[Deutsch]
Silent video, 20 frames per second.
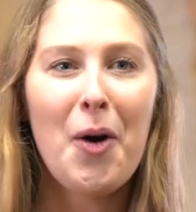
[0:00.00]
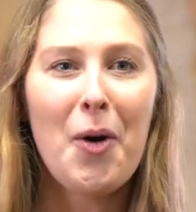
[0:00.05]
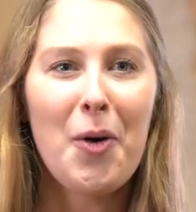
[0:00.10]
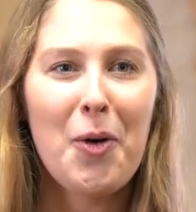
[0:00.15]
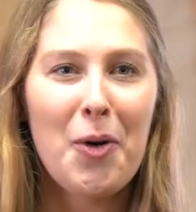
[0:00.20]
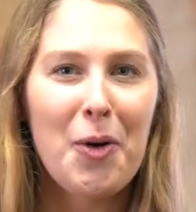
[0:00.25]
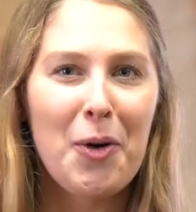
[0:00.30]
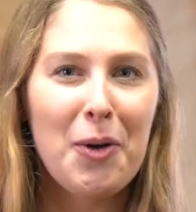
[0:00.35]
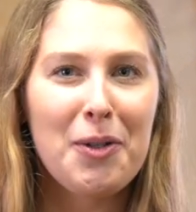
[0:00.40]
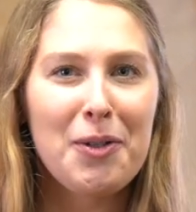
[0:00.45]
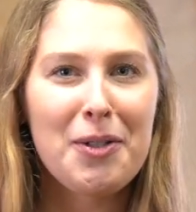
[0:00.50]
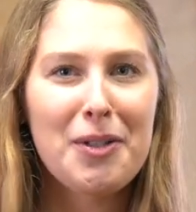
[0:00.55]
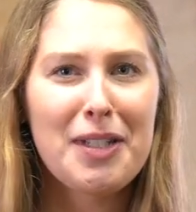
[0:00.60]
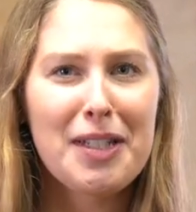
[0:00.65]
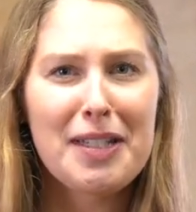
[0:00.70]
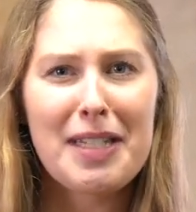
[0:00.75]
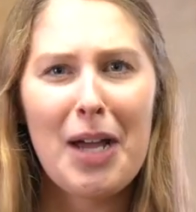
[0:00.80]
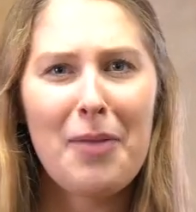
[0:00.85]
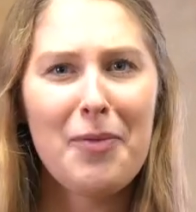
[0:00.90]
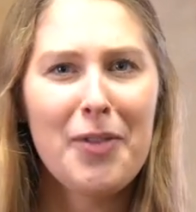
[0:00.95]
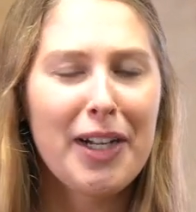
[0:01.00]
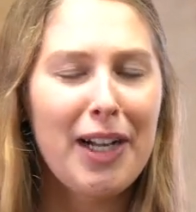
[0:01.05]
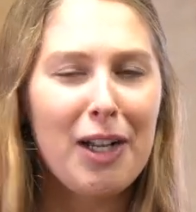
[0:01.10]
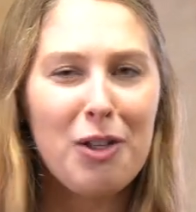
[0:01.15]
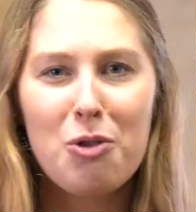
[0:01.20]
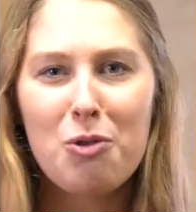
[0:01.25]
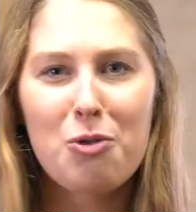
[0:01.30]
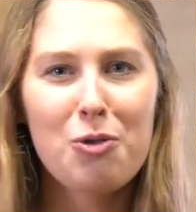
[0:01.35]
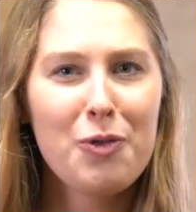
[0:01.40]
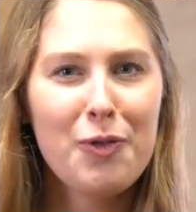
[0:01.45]
Und das haben wir
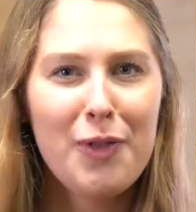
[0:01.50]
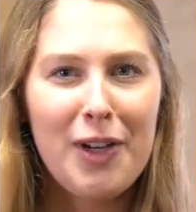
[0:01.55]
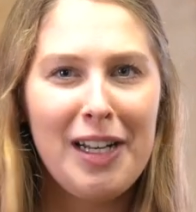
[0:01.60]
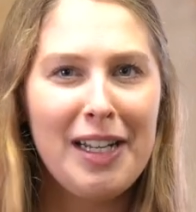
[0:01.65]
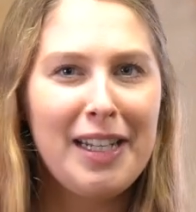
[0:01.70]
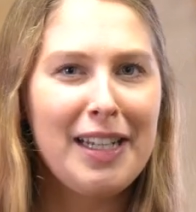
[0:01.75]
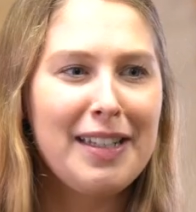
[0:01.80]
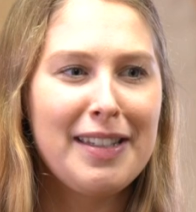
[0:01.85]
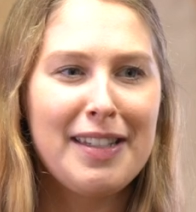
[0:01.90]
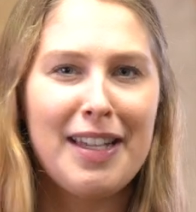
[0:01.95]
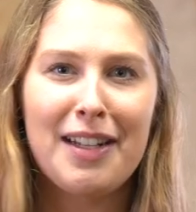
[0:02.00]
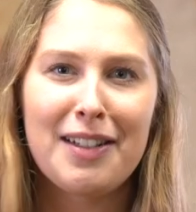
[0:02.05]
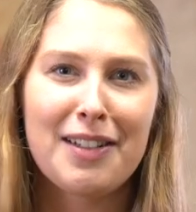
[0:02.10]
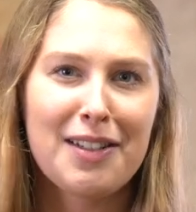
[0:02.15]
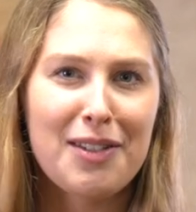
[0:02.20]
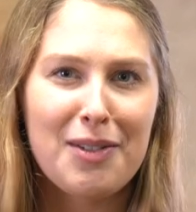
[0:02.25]
ganz zufällig entdeckt.